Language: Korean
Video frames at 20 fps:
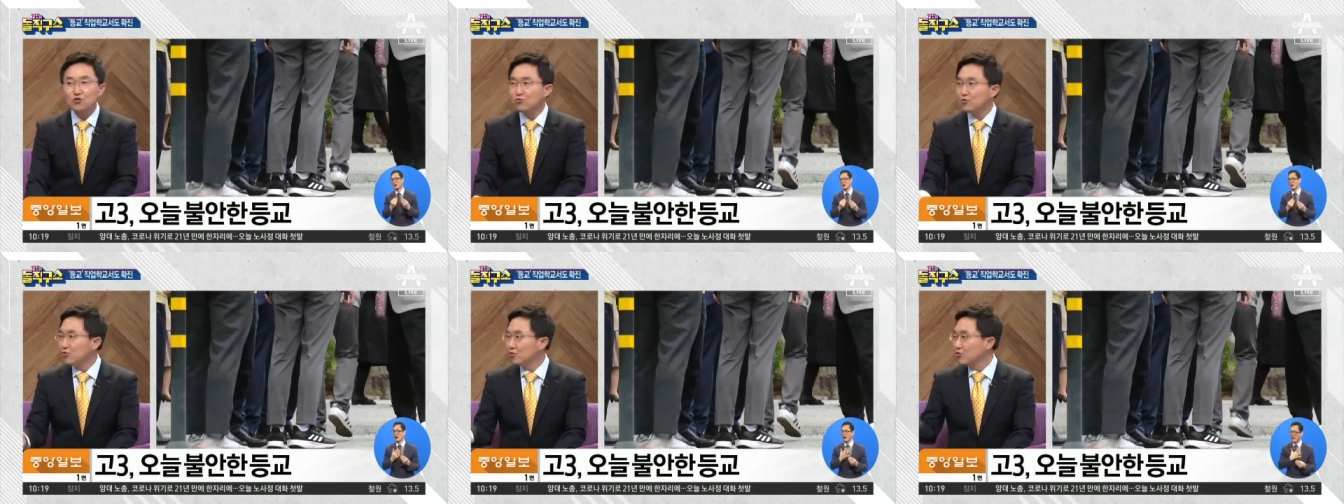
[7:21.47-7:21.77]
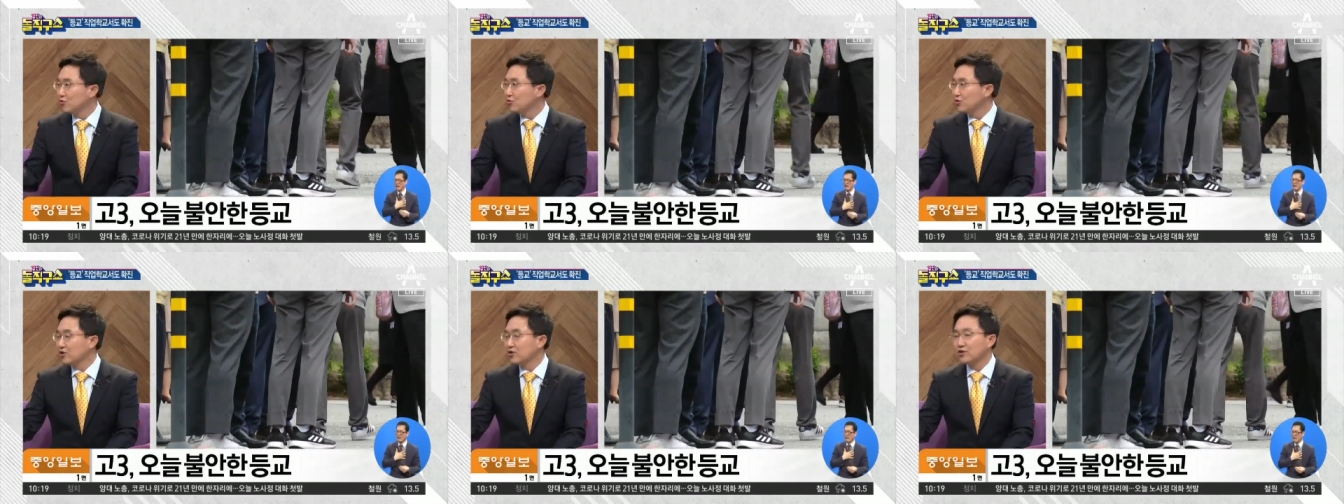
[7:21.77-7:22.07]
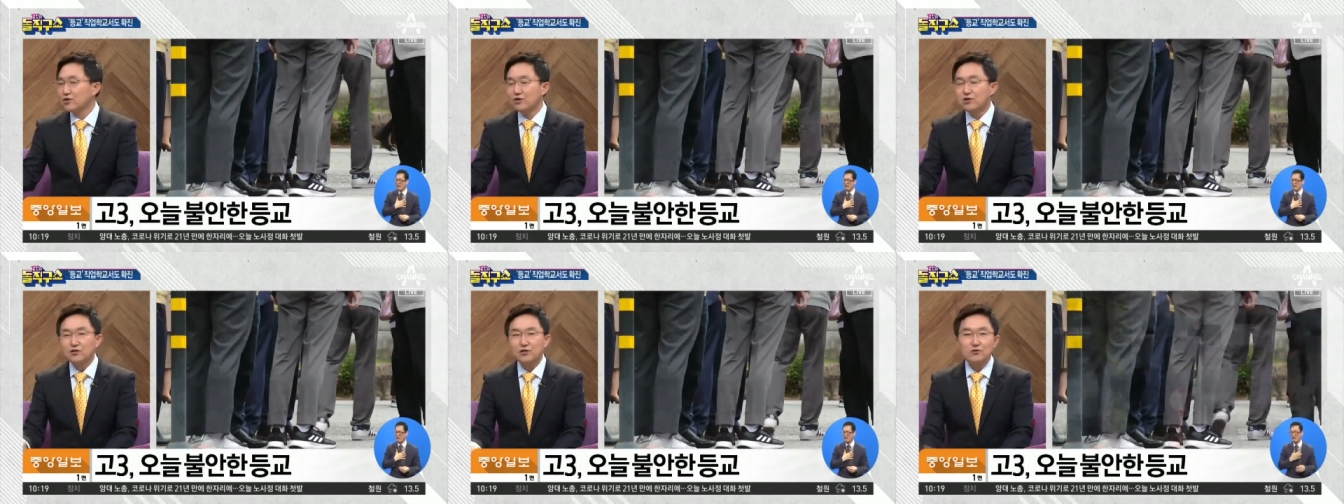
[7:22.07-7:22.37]
보고
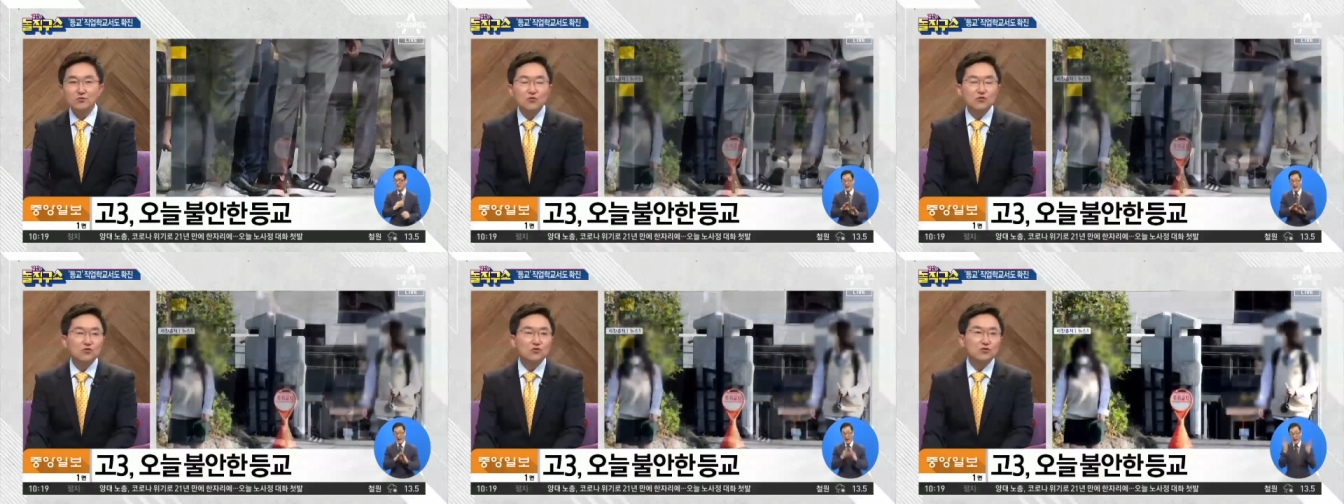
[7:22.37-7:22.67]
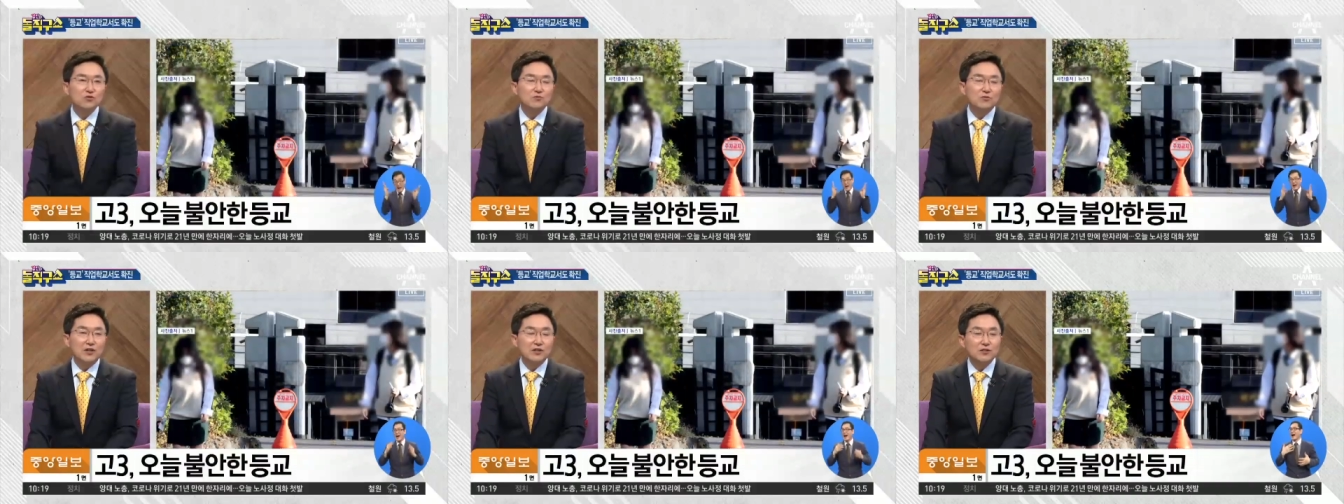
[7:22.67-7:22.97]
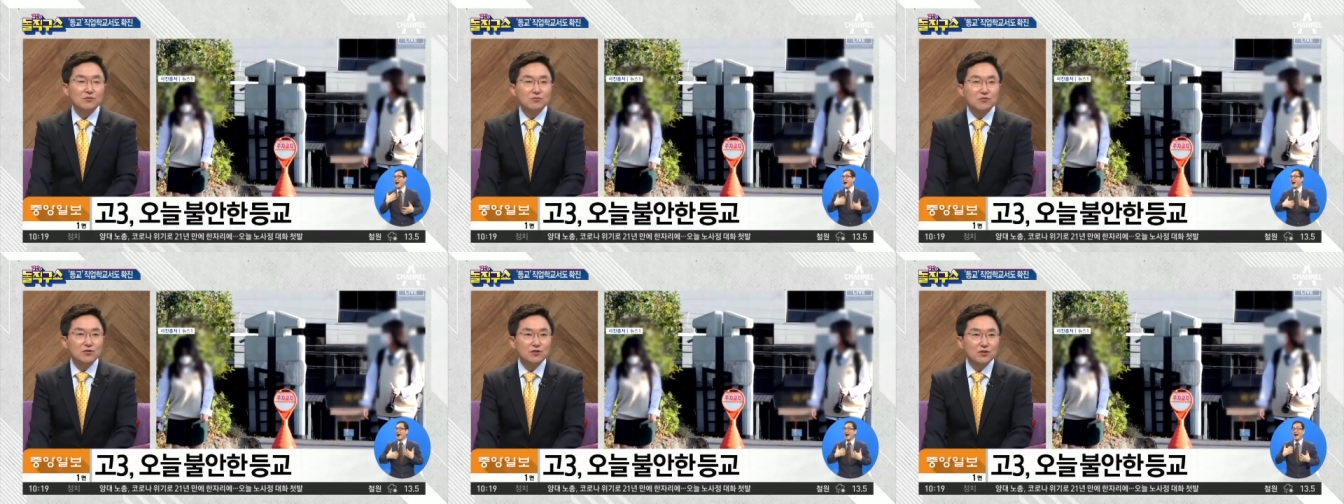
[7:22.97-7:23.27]
우리 김 교수님
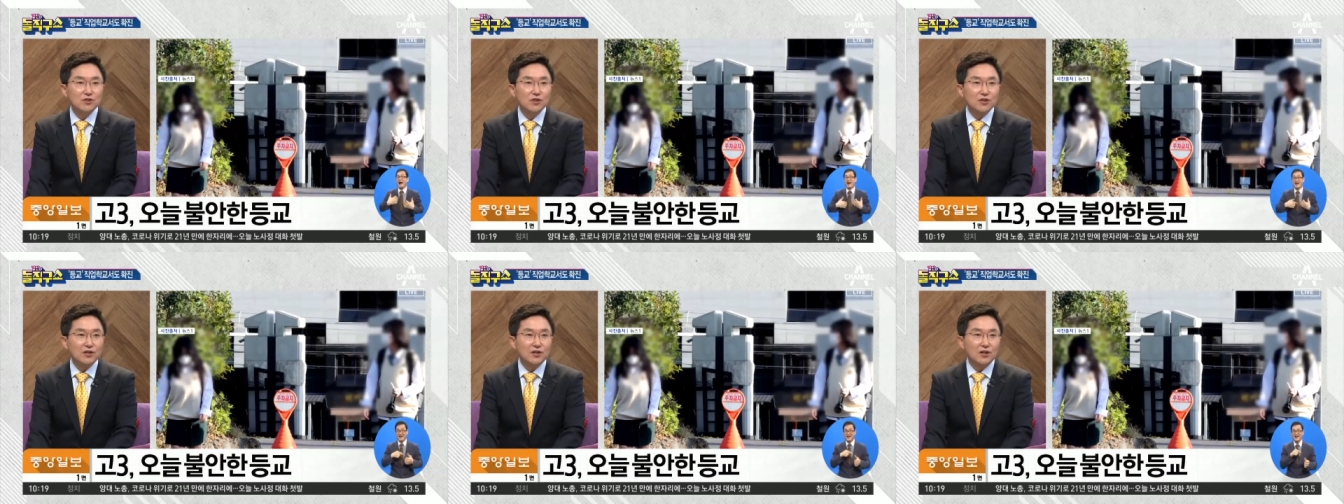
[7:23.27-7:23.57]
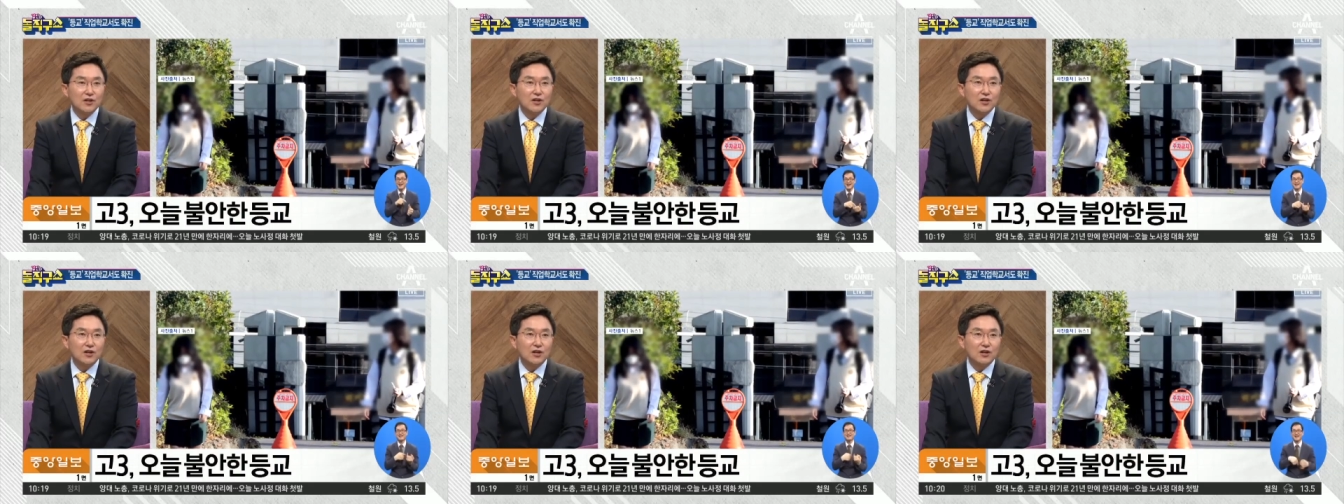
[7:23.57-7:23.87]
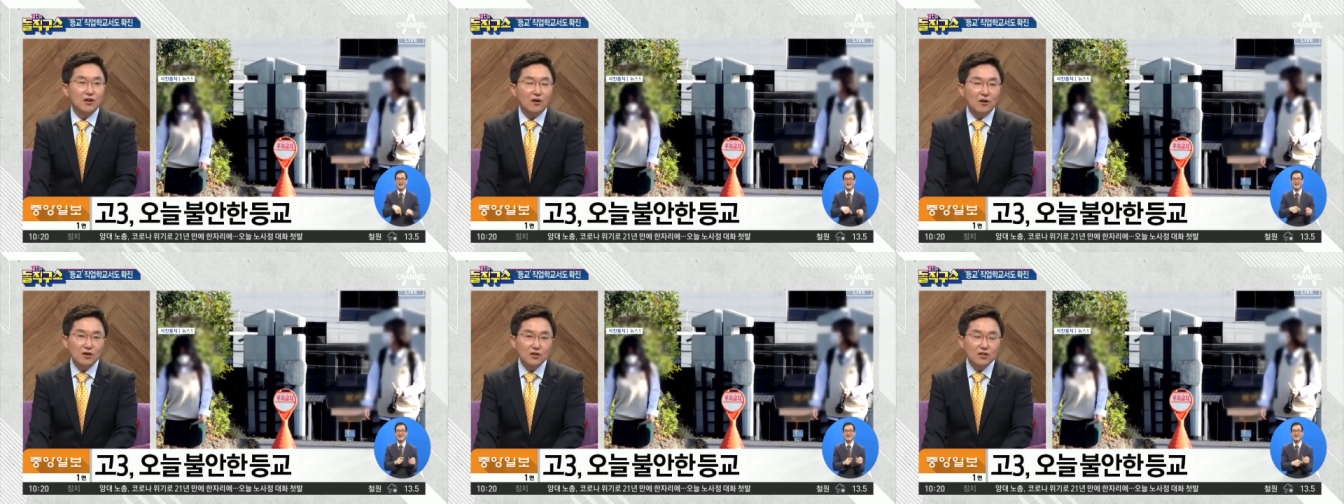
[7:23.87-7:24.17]
말씀 들으니까,
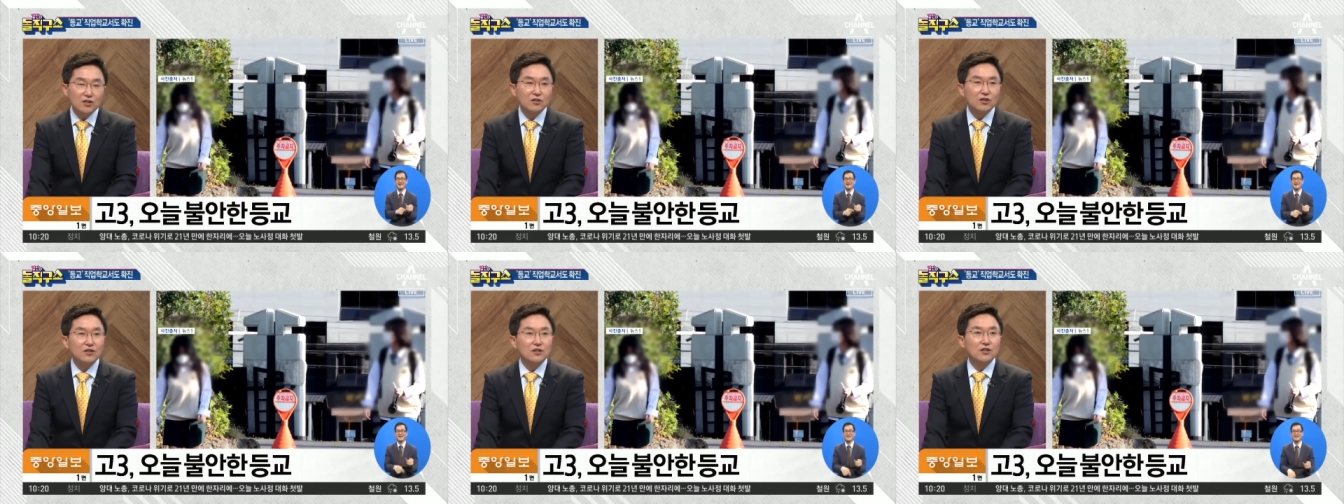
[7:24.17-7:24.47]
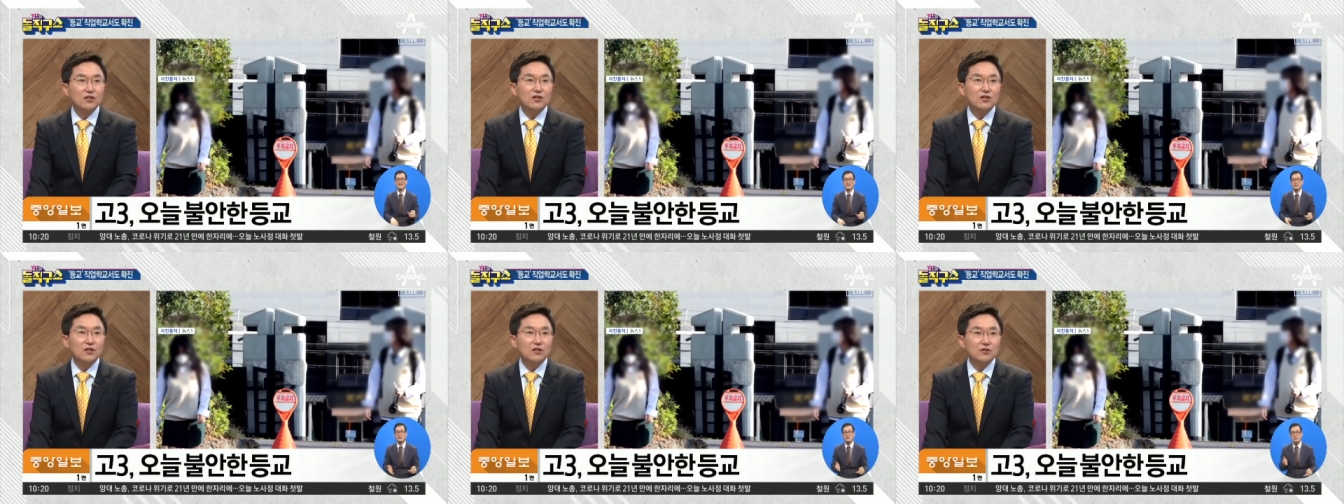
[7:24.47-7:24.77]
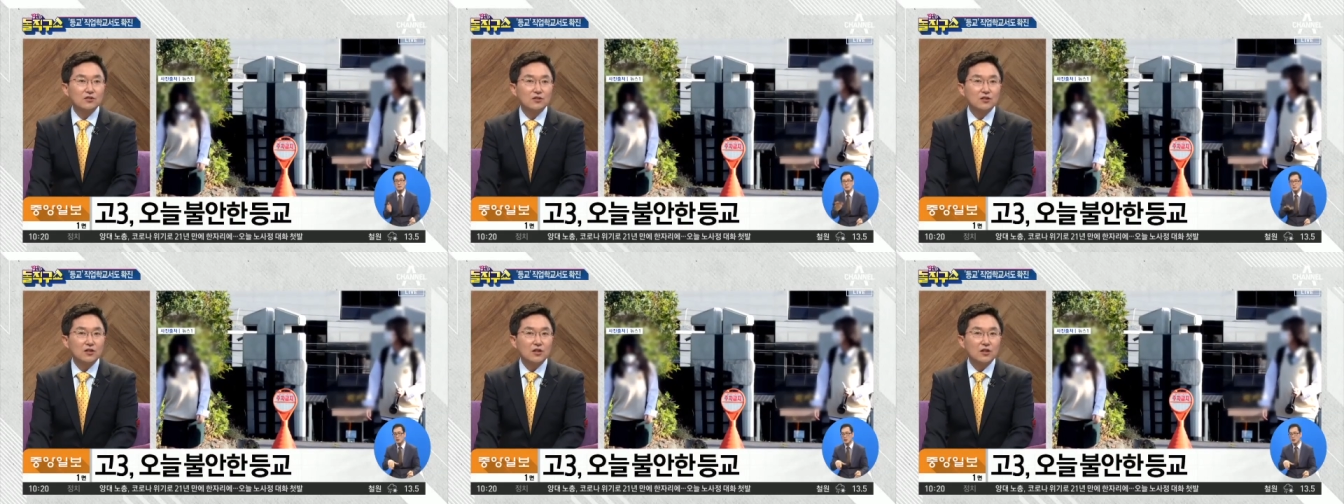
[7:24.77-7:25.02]
아, 이랬다가